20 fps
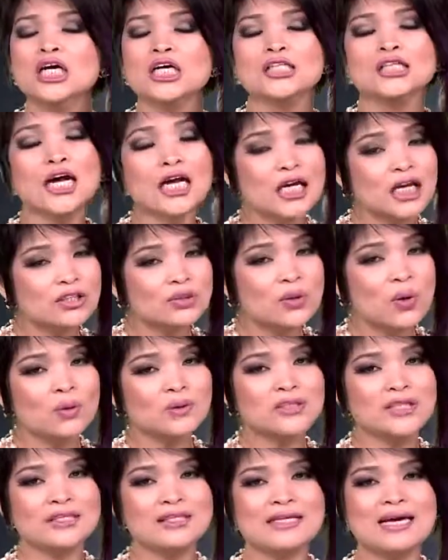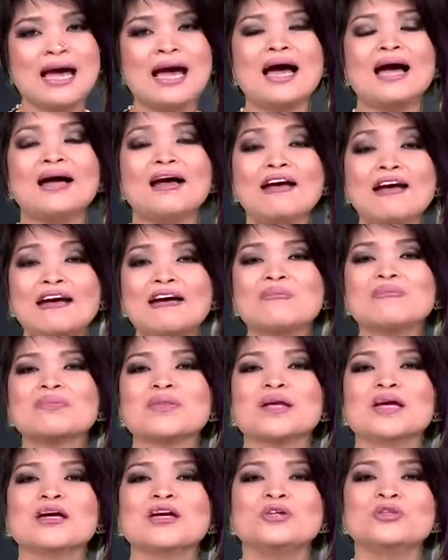rất là tốt cho da ha
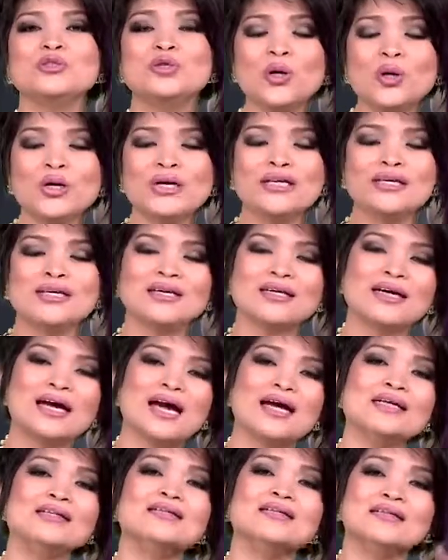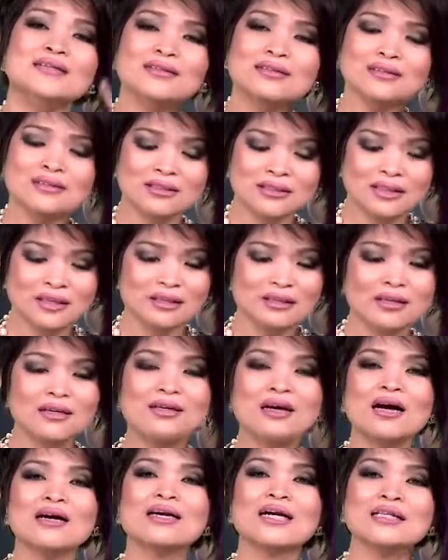rồi cái thứ từ
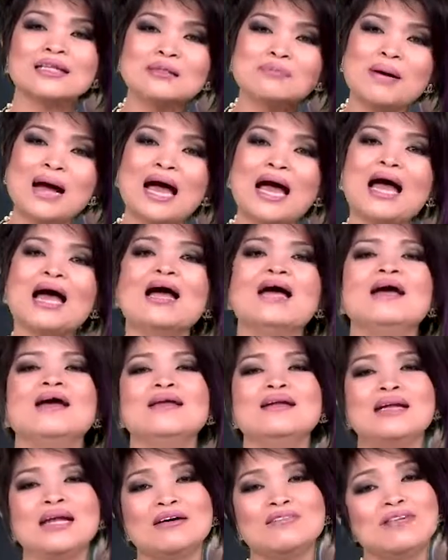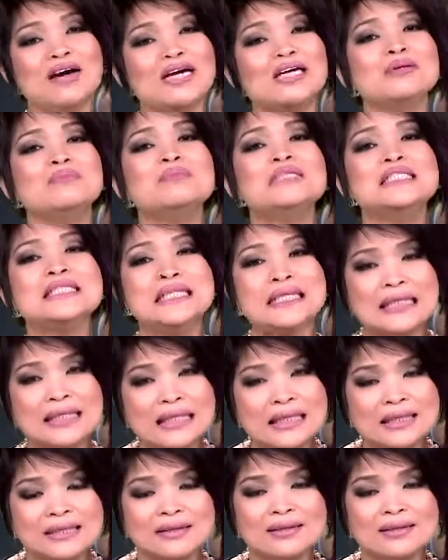ở à, cái thứ ba là vitamin E